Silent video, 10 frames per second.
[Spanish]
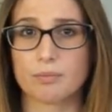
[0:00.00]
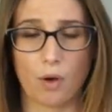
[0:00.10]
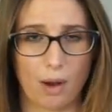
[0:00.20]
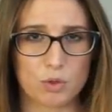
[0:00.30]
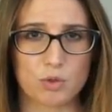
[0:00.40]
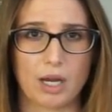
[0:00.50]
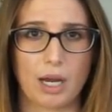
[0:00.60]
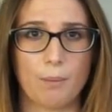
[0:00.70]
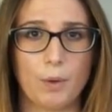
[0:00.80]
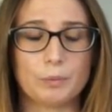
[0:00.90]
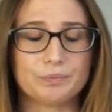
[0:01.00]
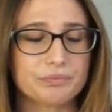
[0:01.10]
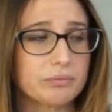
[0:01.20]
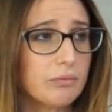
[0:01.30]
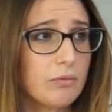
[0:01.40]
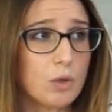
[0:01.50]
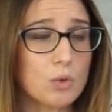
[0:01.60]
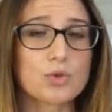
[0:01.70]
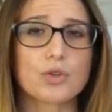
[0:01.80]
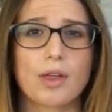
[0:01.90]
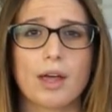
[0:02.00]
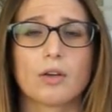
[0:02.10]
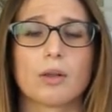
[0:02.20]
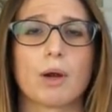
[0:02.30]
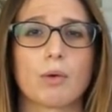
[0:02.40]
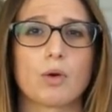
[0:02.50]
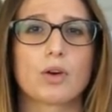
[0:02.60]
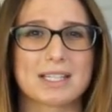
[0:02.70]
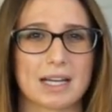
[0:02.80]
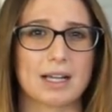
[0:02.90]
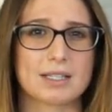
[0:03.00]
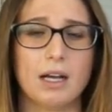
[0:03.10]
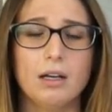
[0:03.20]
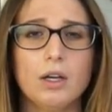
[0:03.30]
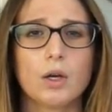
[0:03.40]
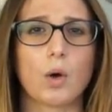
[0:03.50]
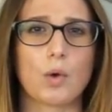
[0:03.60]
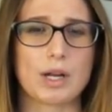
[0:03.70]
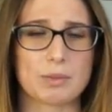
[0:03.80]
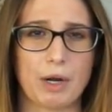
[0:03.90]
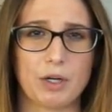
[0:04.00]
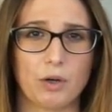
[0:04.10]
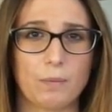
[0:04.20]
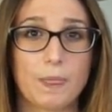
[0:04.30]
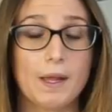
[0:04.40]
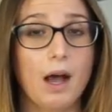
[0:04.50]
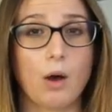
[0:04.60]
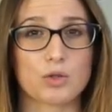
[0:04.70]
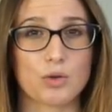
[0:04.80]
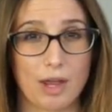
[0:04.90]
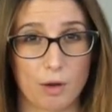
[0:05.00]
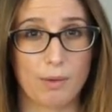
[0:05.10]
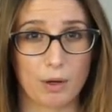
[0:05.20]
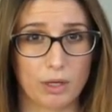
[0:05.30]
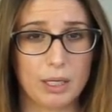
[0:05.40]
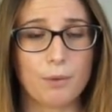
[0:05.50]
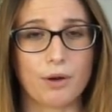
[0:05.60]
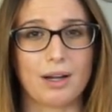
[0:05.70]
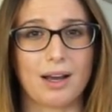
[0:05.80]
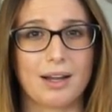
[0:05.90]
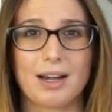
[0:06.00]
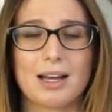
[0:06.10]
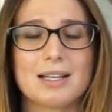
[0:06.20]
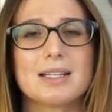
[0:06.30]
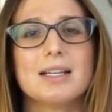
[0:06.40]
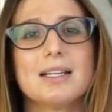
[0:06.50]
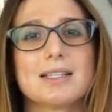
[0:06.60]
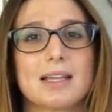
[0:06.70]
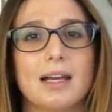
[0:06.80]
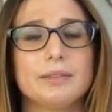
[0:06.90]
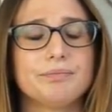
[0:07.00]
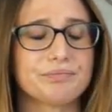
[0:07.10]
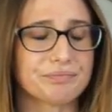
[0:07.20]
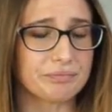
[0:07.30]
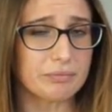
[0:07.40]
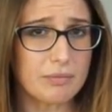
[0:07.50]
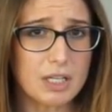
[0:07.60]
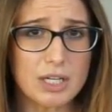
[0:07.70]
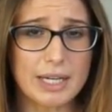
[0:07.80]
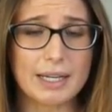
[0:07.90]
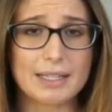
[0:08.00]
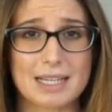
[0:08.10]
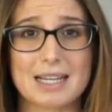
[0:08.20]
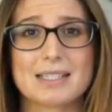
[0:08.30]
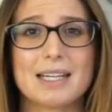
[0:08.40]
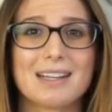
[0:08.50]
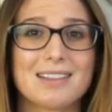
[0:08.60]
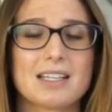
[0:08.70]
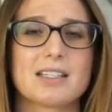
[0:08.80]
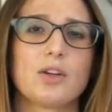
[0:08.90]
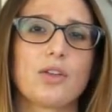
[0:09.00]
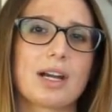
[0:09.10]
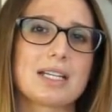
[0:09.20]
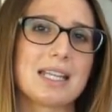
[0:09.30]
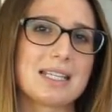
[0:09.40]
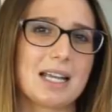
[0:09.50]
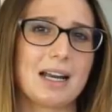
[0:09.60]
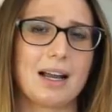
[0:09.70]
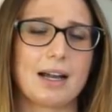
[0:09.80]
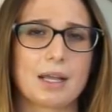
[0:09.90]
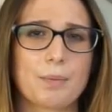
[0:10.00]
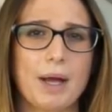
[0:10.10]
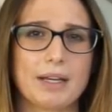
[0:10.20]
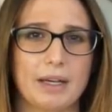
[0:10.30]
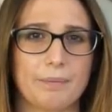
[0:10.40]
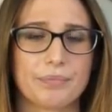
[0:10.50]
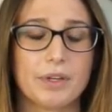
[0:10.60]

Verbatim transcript: Pongamos un ejemplo un ciudadano de Marruecos que se casa con un español. A un ciudadano marroquí, por regla general, se le, eh, se le exigen 10 años de residencia legal en España.